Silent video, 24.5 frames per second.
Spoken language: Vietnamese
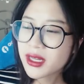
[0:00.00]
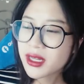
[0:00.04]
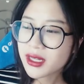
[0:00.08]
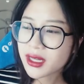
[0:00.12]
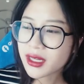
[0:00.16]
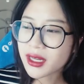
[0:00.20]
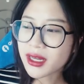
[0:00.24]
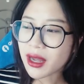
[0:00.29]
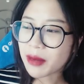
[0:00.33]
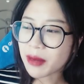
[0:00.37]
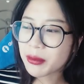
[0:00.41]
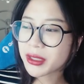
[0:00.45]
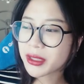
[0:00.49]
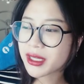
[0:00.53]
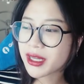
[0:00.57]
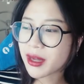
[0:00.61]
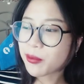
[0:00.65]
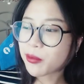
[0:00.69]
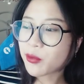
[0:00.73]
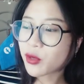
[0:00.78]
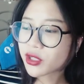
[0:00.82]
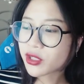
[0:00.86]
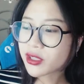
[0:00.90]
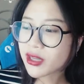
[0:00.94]
kể cả mình
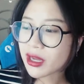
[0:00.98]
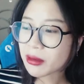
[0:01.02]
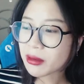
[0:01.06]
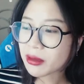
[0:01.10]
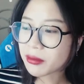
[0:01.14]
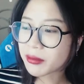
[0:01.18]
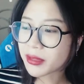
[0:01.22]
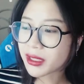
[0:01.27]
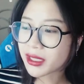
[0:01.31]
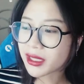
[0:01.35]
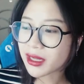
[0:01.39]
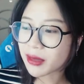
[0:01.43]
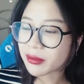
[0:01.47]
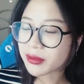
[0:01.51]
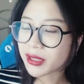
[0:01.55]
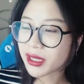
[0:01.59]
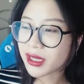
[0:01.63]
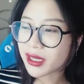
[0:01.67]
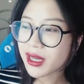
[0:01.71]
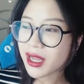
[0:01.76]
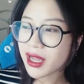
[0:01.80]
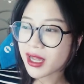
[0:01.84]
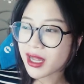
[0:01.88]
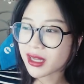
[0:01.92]
gặp một người mà mình cảm
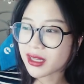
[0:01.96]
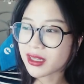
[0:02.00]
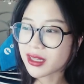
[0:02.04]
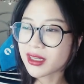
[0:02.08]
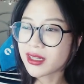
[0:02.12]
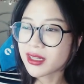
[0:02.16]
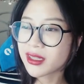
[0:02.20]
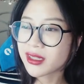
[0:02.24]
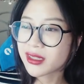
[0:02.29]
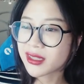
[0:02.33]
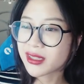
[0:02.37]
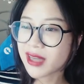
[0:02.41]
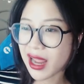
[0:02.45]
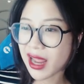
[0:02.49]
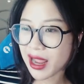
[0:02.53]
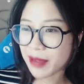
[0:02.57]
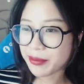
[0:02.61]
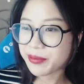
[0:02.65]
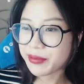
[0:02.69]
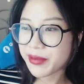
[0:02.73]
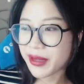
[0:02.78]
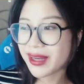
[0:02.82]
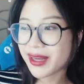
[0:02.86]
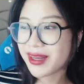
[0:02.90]
thấy là đẹp
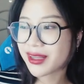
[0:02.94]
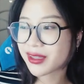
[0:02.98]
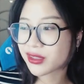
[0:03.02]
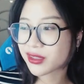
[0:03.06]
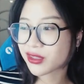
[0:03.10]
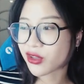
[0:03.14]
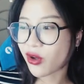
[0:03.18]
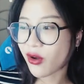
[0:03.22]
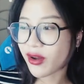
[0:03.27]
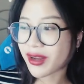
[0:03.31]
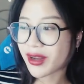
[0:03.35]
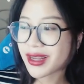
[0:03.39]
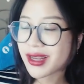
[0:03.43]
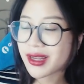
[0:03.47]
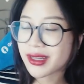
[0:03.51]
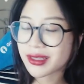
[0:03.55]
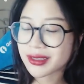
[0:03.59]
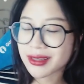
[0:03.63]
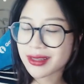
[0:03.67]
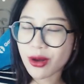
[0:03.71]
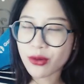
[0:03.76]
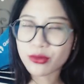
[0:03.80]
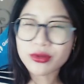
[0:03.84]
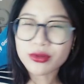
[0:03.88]
hay là giỏi hay là
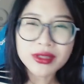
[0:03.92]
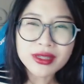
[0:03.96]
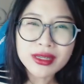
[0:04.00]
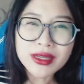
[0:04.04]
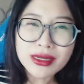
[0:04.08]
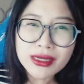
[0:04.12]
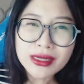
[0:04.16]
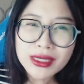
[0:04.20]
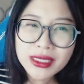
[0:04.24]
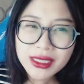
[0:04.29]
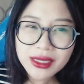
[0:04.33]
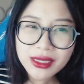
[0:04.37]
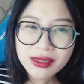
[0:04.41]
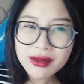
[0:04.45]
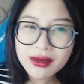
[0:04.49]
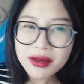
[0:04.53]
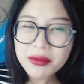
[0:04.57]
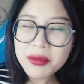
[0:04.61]
giàu gì đi chăng nữa